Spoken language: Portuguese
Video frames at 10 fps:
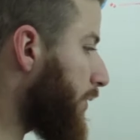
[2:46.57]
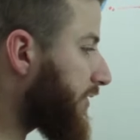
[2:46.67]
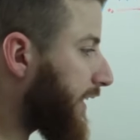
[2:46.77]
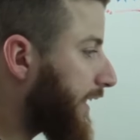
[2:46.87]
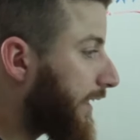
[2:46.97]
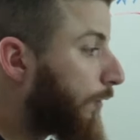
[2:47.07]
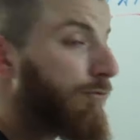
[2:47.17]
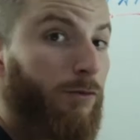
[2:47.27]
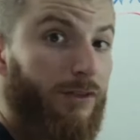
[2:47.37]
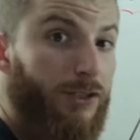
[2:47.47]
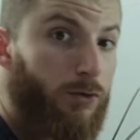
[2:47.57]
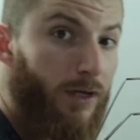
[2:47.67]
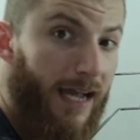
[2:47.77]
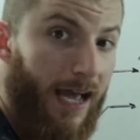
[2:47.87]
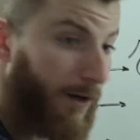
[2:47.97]
dois aqui não vão
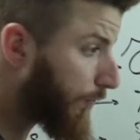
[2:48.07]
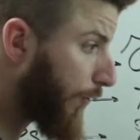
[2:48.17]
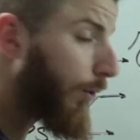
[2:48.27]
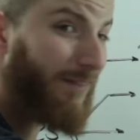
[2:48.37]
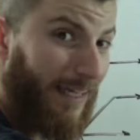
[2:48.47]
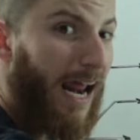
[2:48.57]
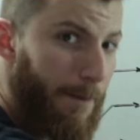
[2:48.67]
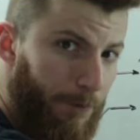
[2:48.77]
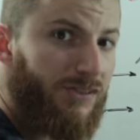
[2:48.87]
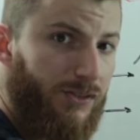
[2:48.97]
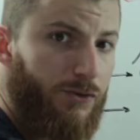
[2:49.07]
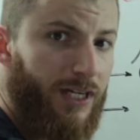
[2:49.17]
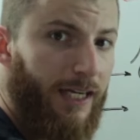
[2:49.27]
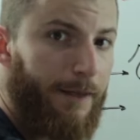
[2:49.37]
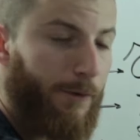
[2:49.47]
deslocar, não vão alterar a posição de
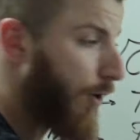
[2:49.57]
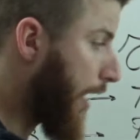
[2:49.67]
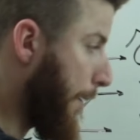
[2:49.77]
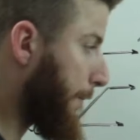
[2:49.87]
equilíbrio,